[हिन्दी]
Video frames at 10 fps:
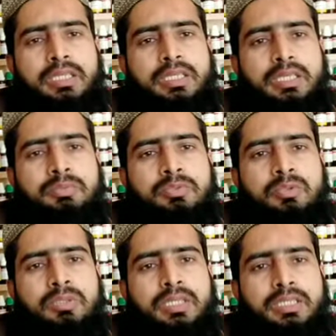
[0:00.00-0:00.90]
एक
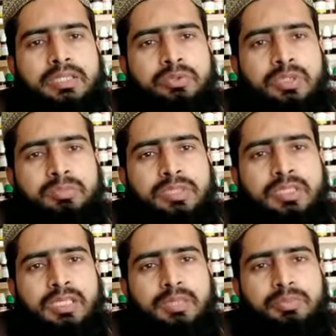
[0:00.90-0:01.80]
कैप्सूल अढ़ाई सौ एम
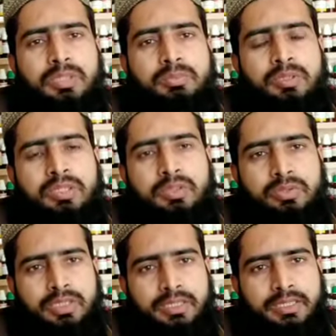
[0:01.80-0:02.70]
का आपने मुर्गे को
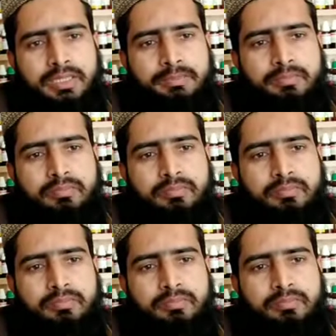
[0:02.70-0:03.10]
देना है